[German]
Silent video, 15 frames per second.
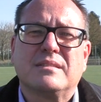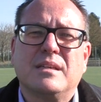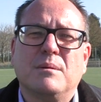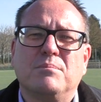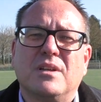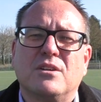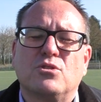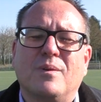Es
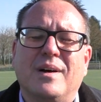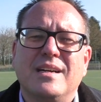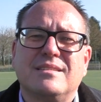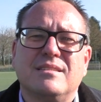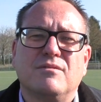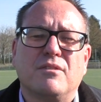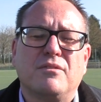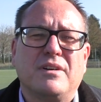gibt in der
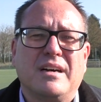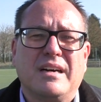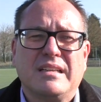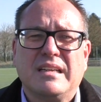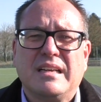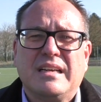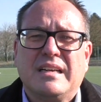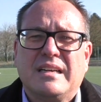Schweiz ein
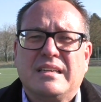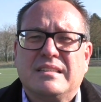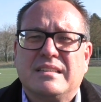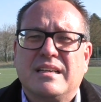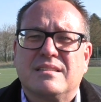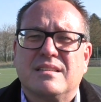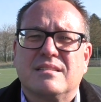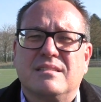Verfahren,
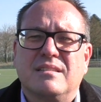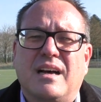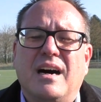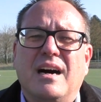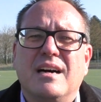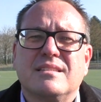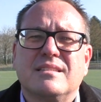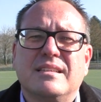dass es einen
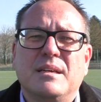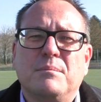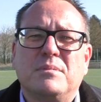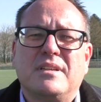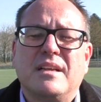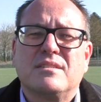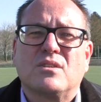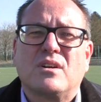Rasen
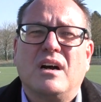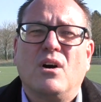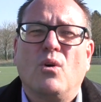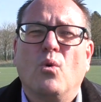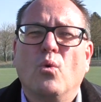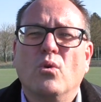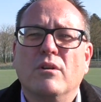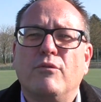gibt, der
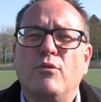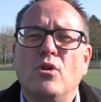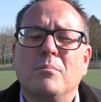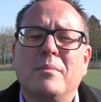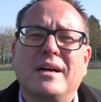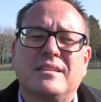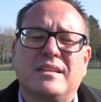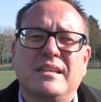sogar ohne
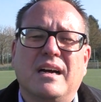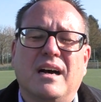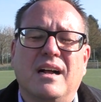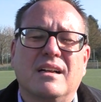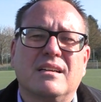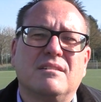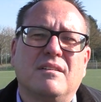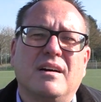
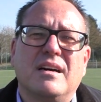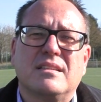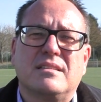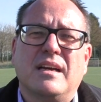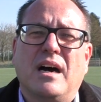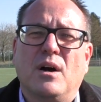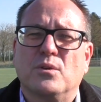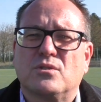Füllmaterial
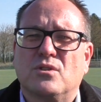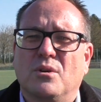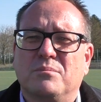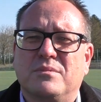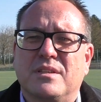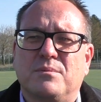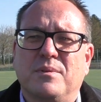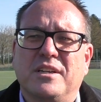quasi
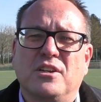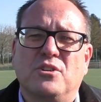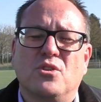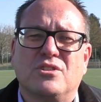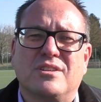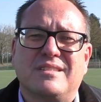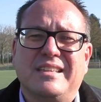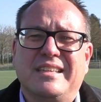auskommt. Das wäre
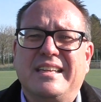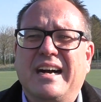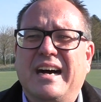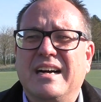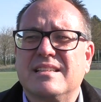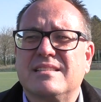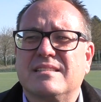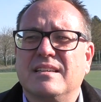natürlich das
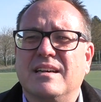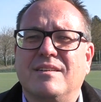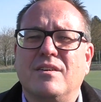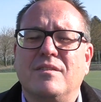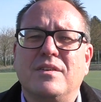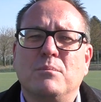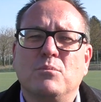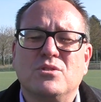Idealste,
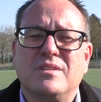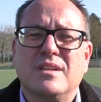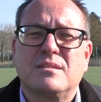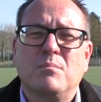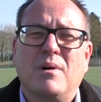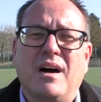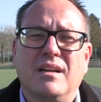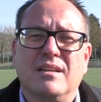aber wir müssen
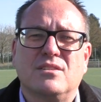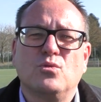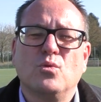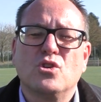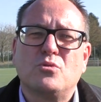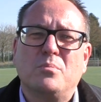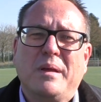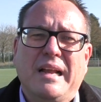jetzt mal alles
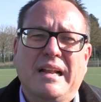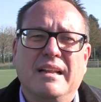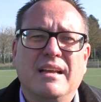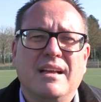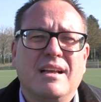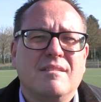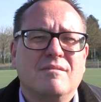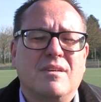durchspielen,
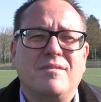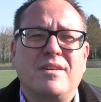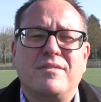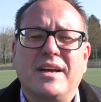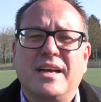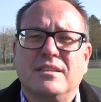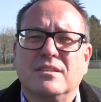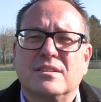weil
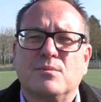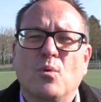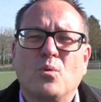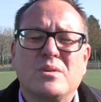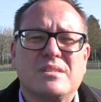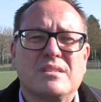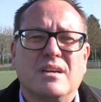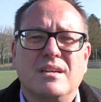wir werden
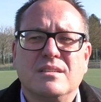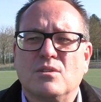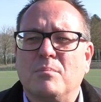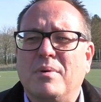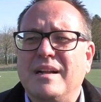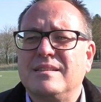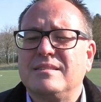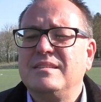gezwungen sein,
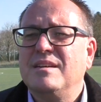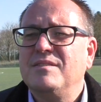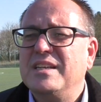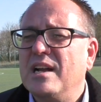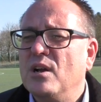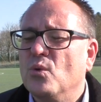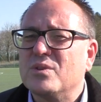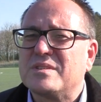sobald es hier
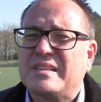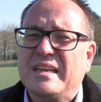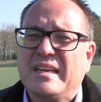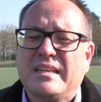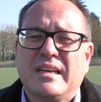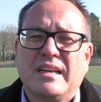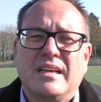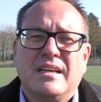wieder
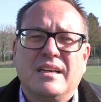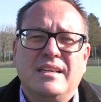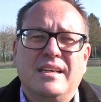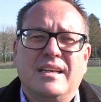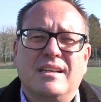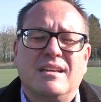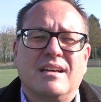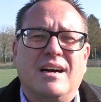losgeht,
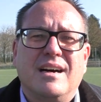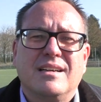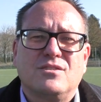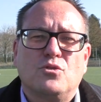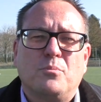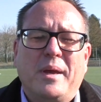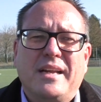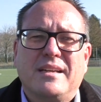hier den
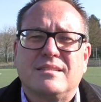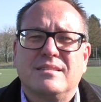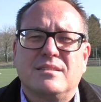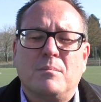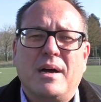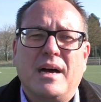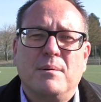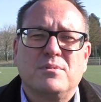Rasen
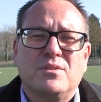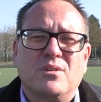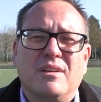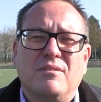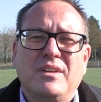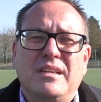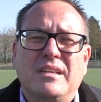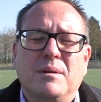spätestens im Herbst
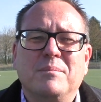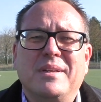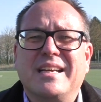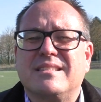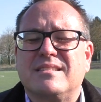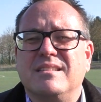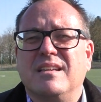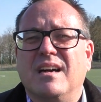oder Winter im
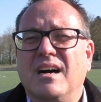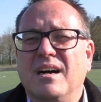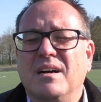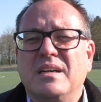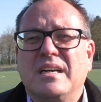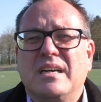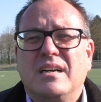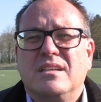nächsten
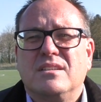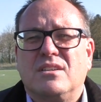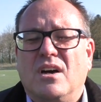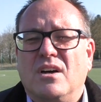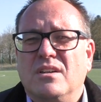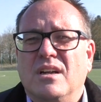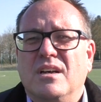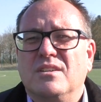Jahr
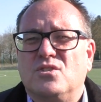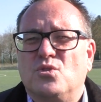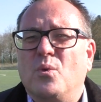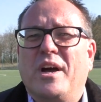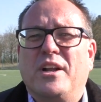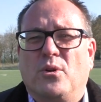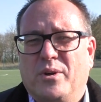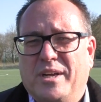dann
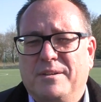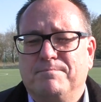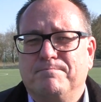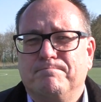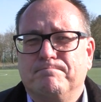zu erneuern.